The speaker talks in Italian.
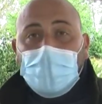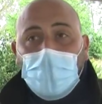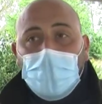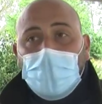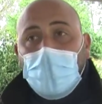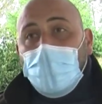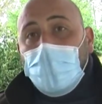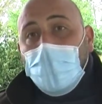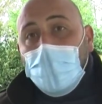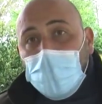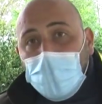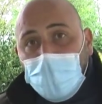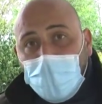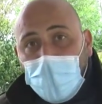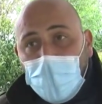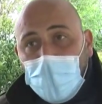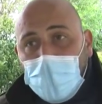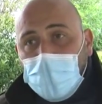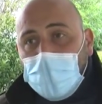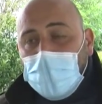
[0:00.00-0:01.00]
zona
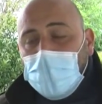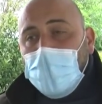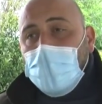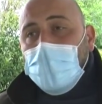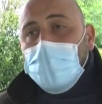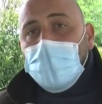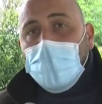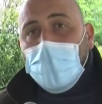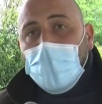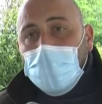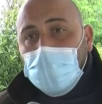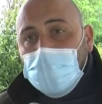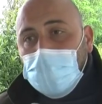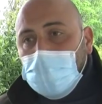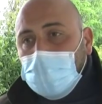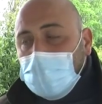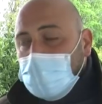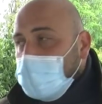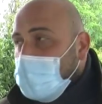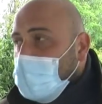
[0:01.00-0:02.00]
periferica ma
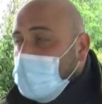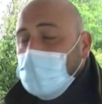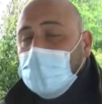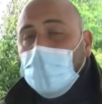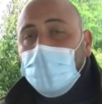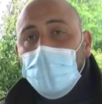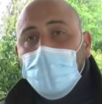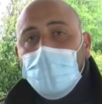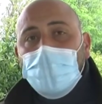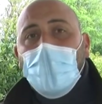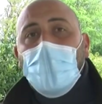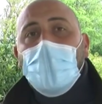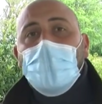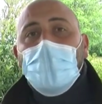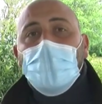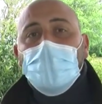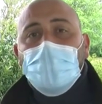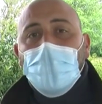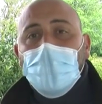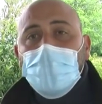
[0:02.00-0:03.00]
bisogna
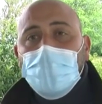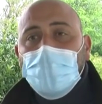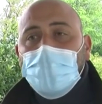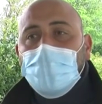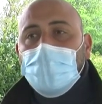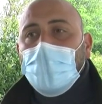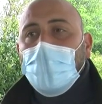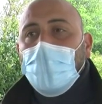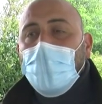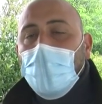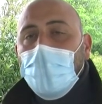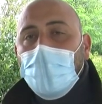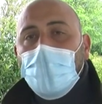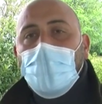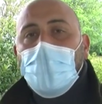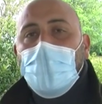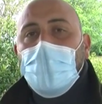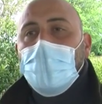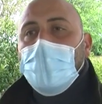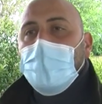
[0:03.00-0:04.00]
puntare soprattutto a
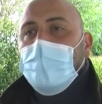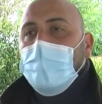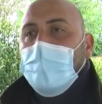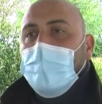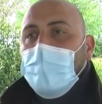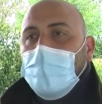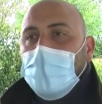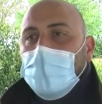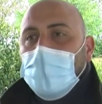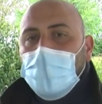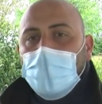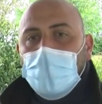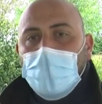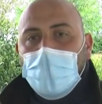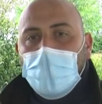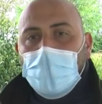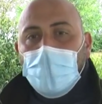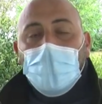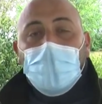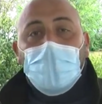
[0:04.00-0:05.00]
quei
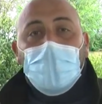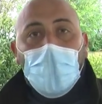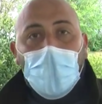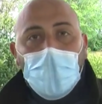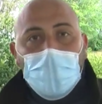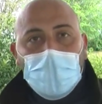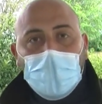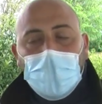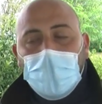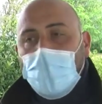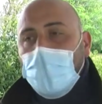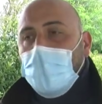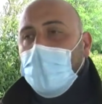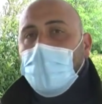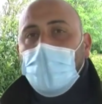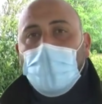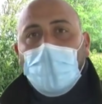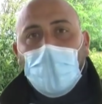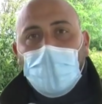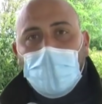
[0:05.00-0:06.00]
eh, fondi come
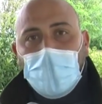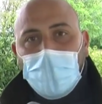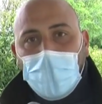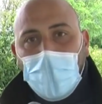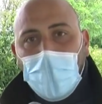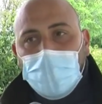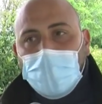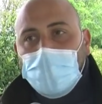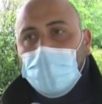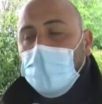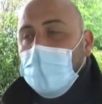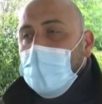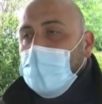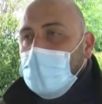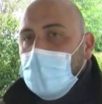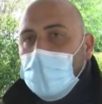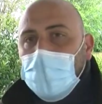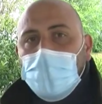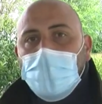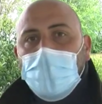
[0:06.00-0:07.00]
il recovery plan,
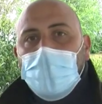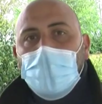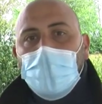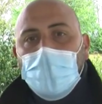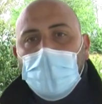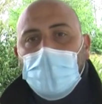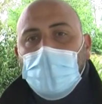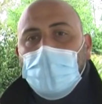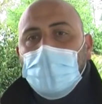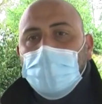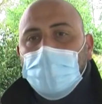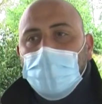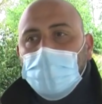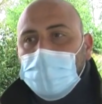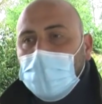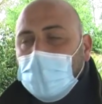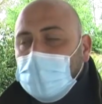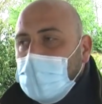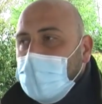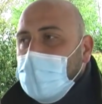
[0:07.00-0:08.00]
quindi di eh,
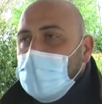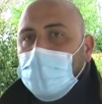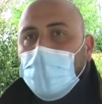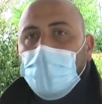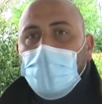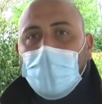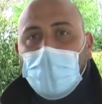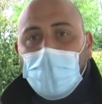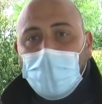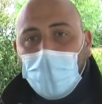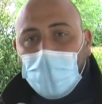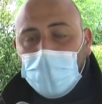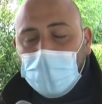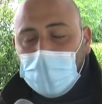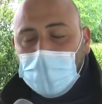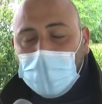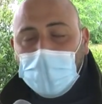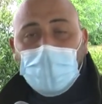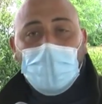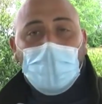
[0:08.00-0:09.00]
sostenimento,
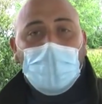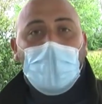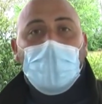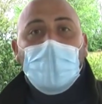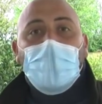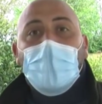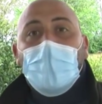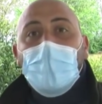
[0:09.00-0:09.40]
rivalutazione,